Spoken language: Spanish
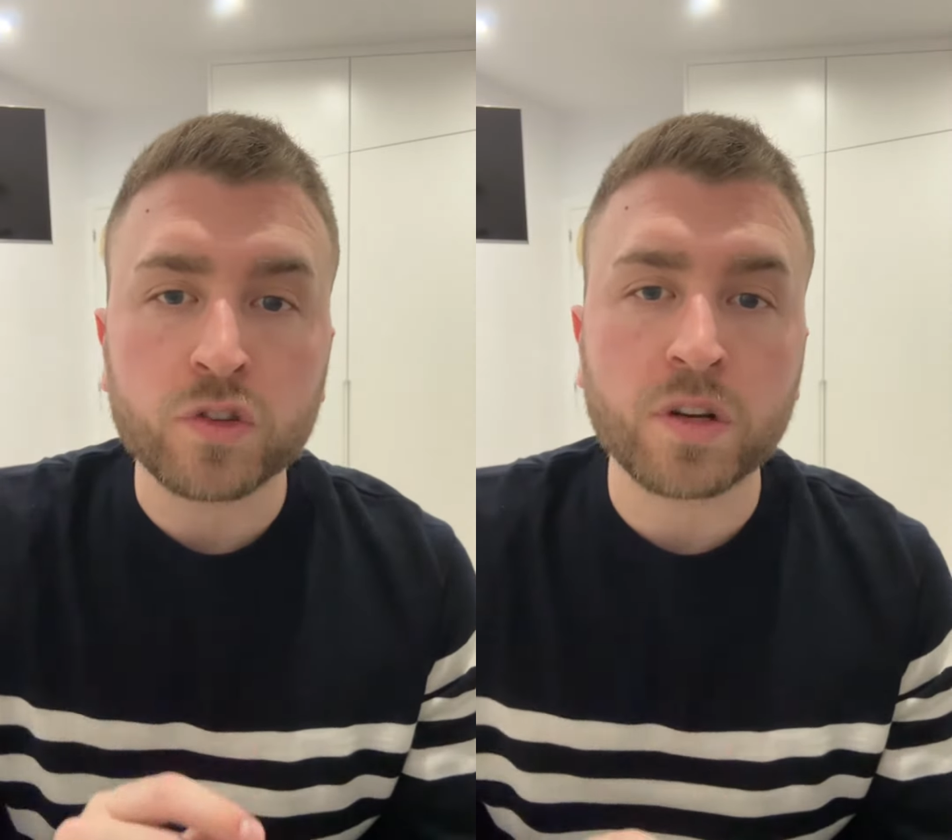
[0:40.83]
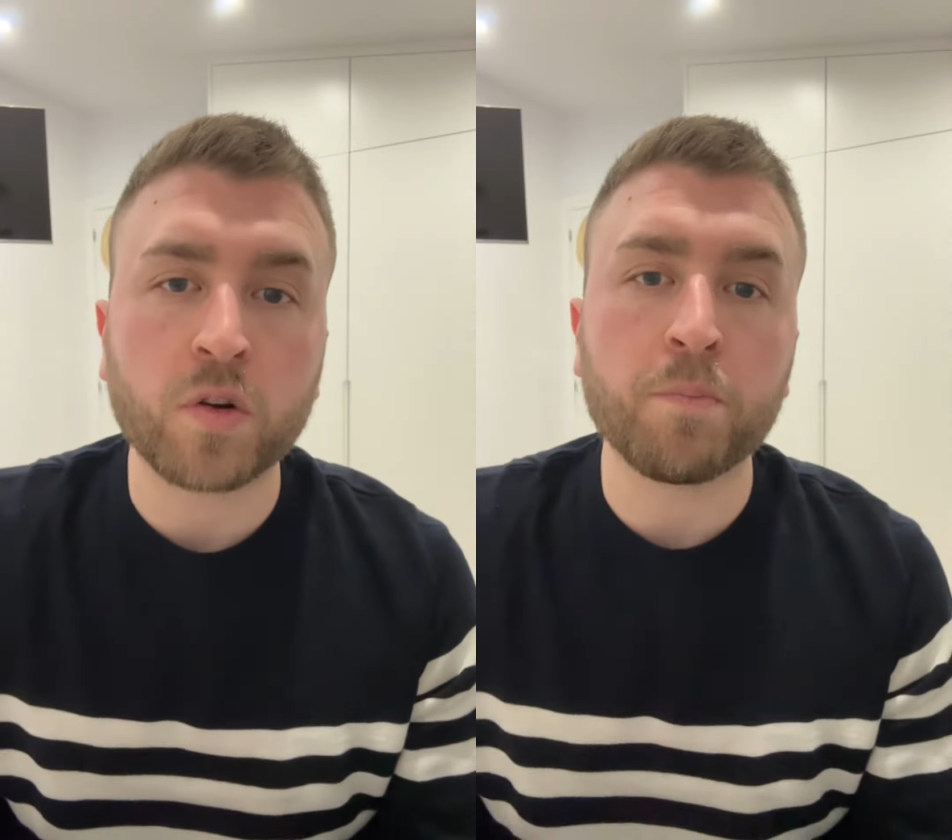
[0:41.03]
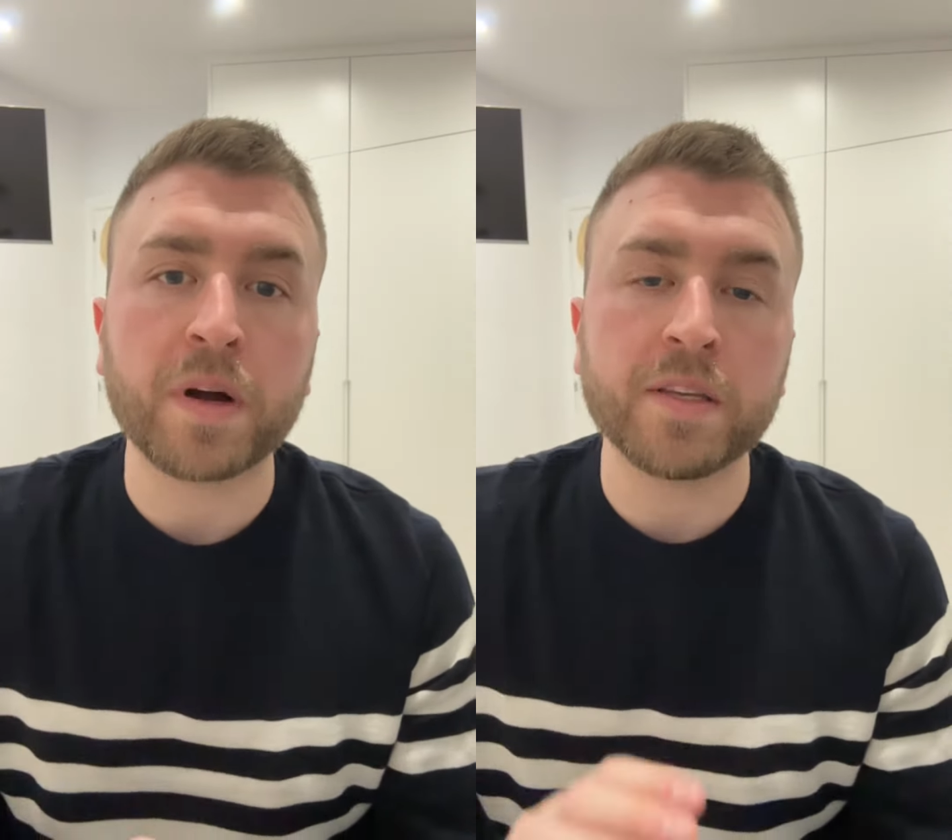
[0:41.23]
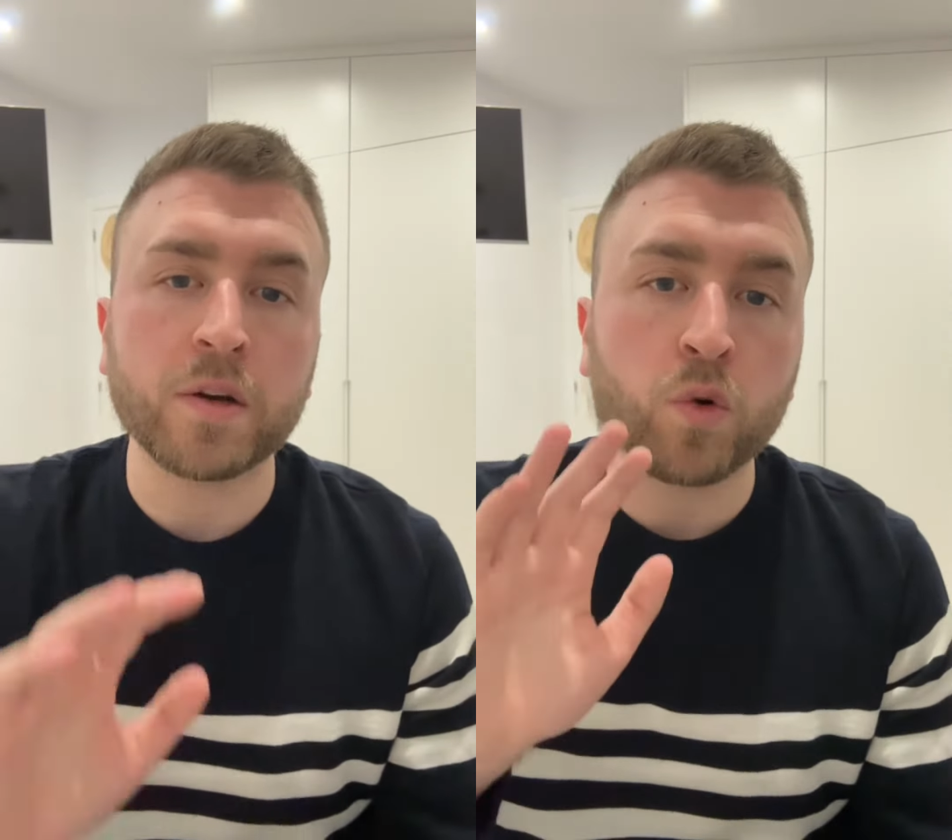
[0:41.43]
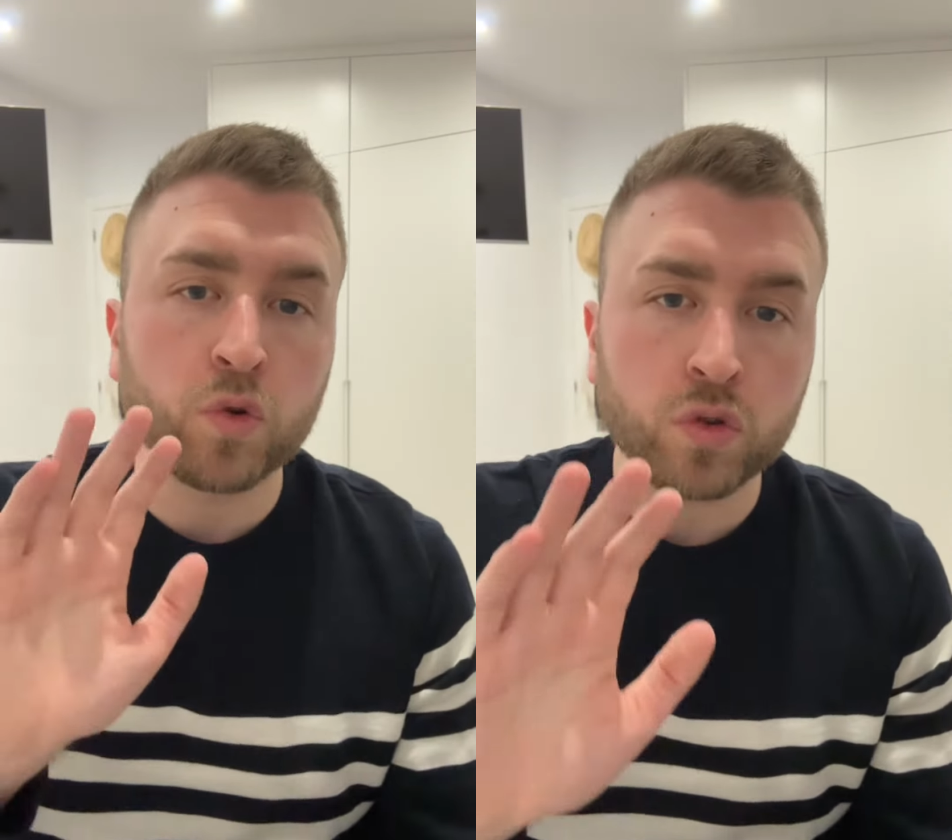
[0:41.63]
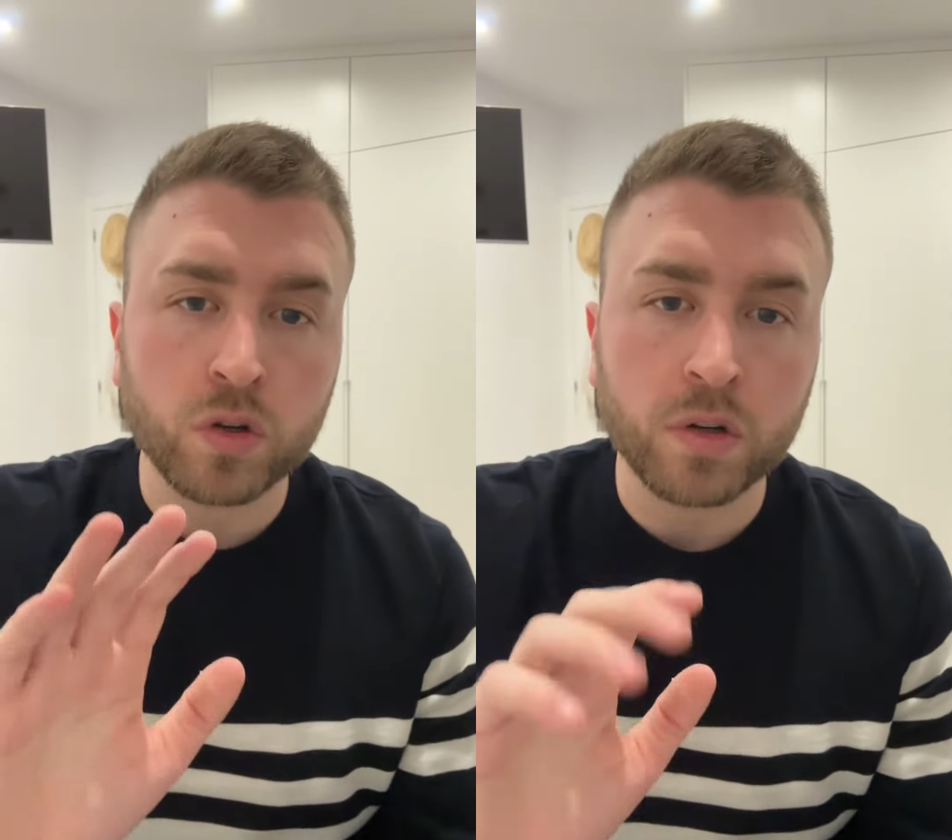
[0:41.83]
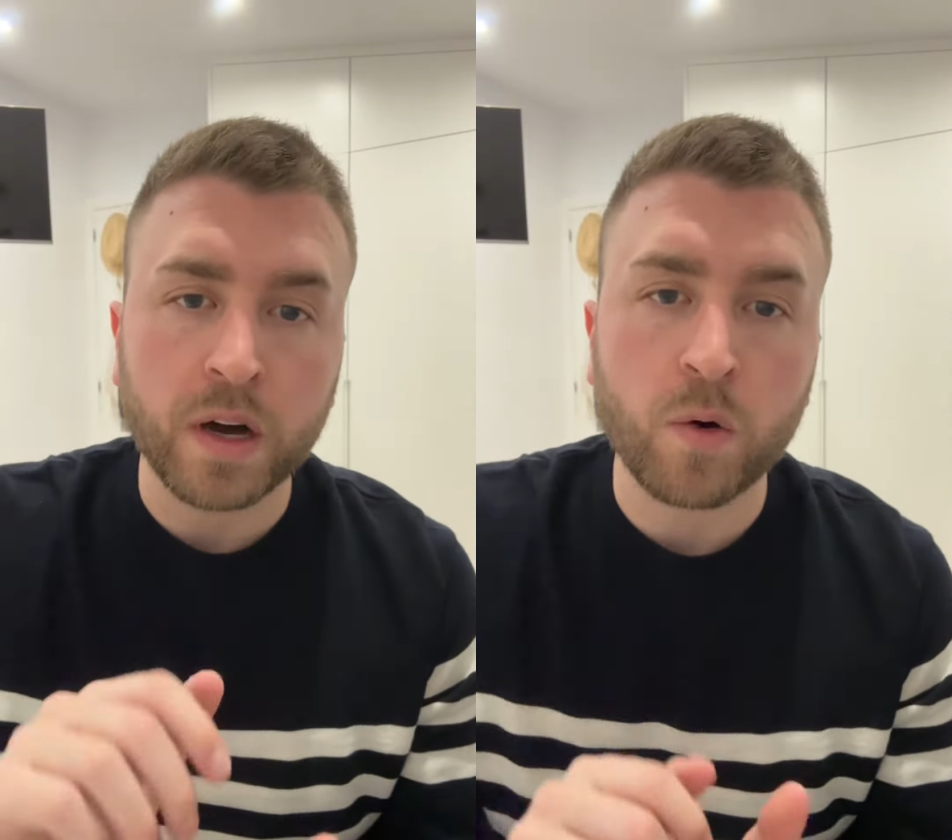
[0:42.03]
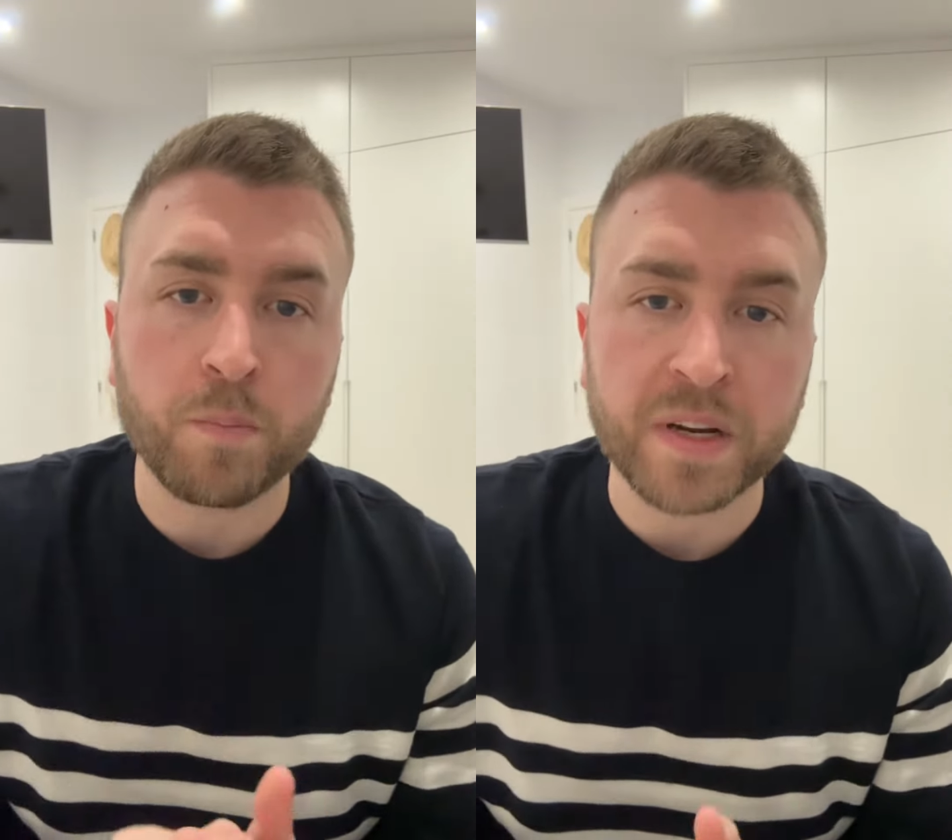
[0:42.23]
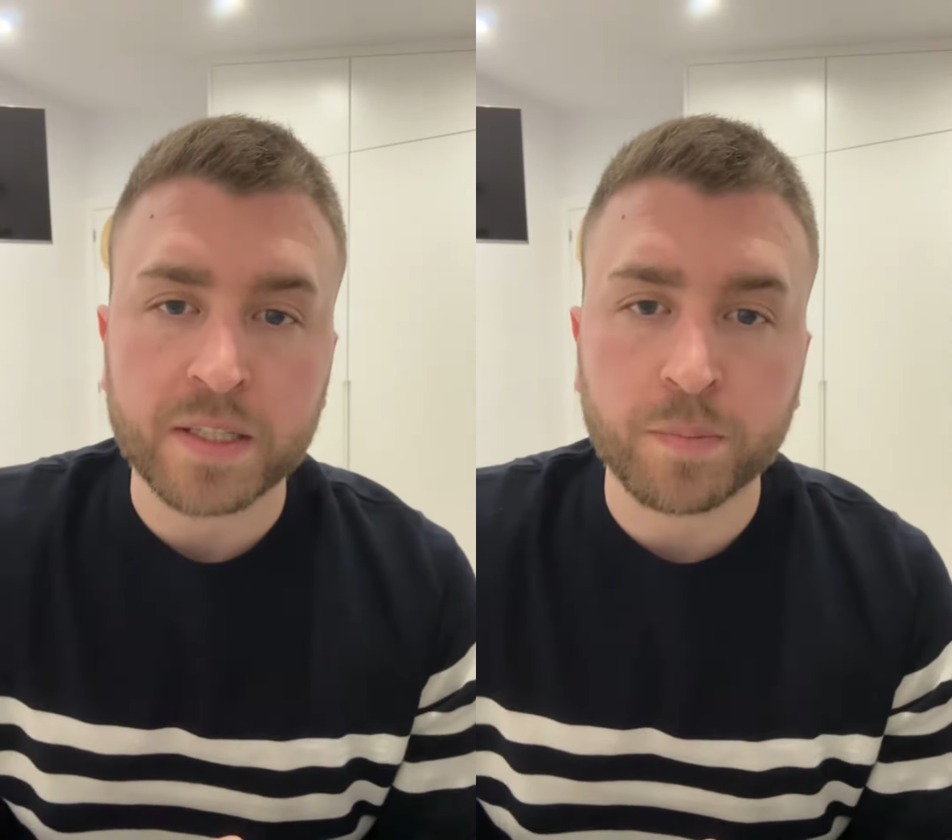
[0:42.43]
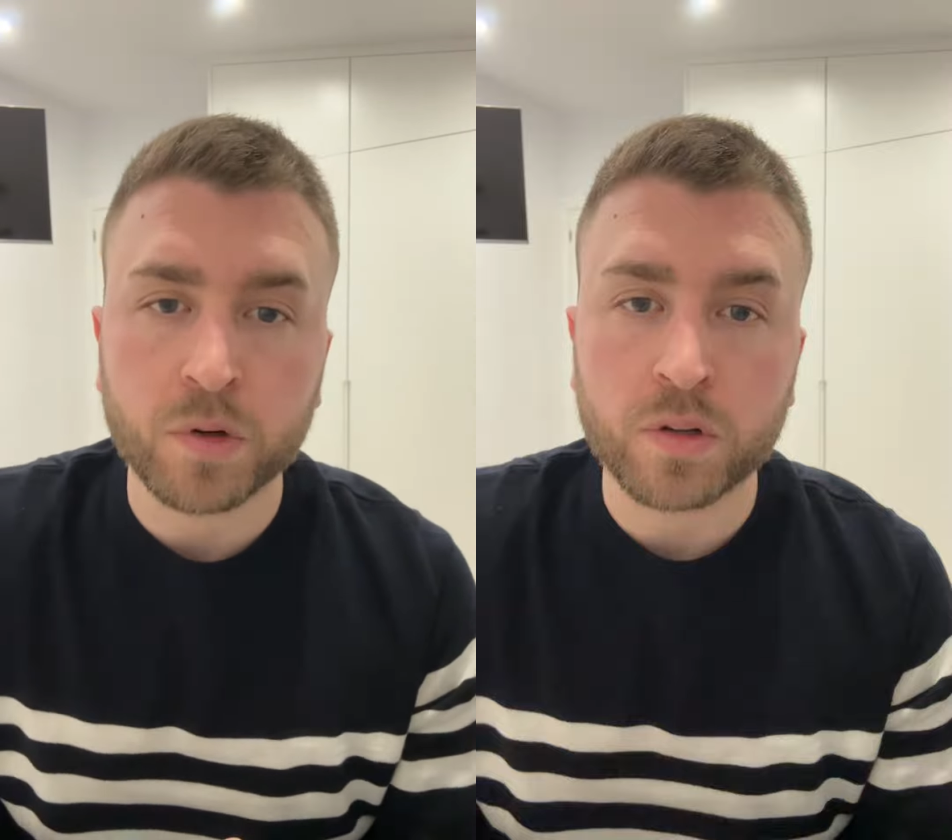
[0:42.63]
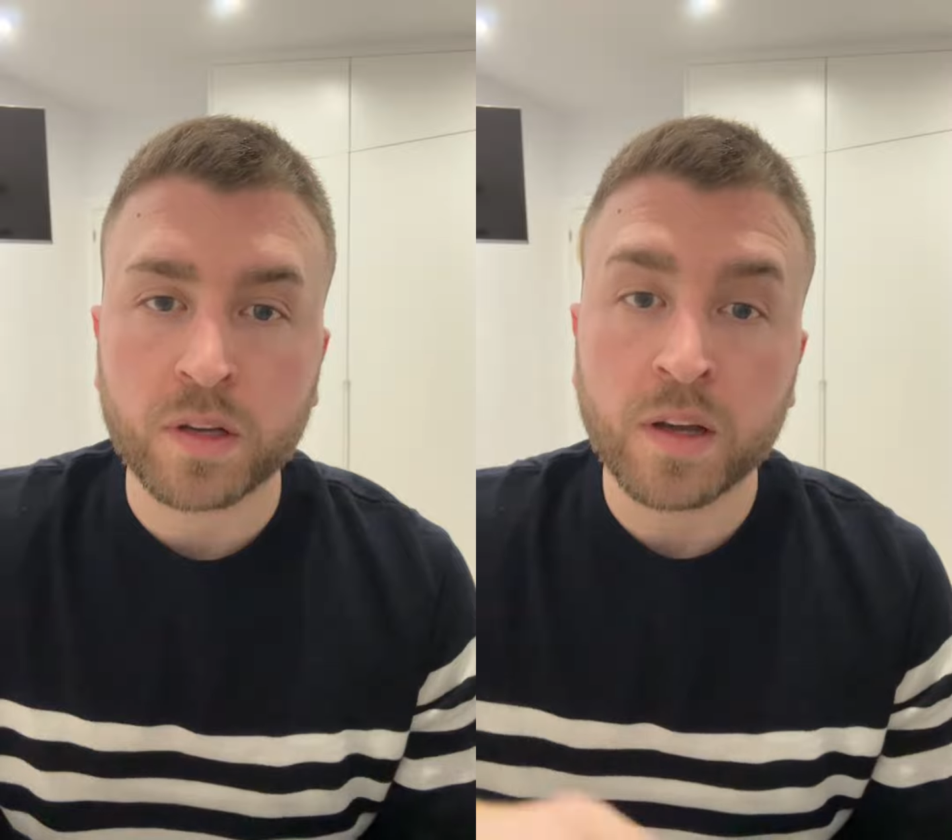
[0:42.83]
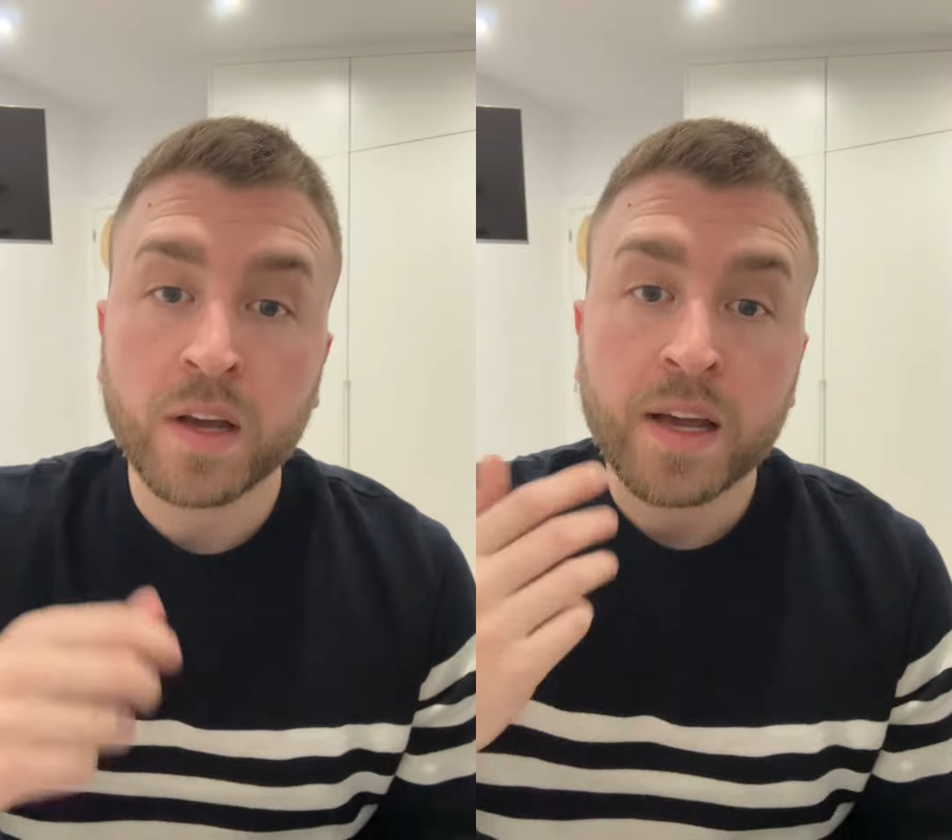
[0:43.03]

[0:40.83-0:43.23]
se acompañe junto a un pasaporte.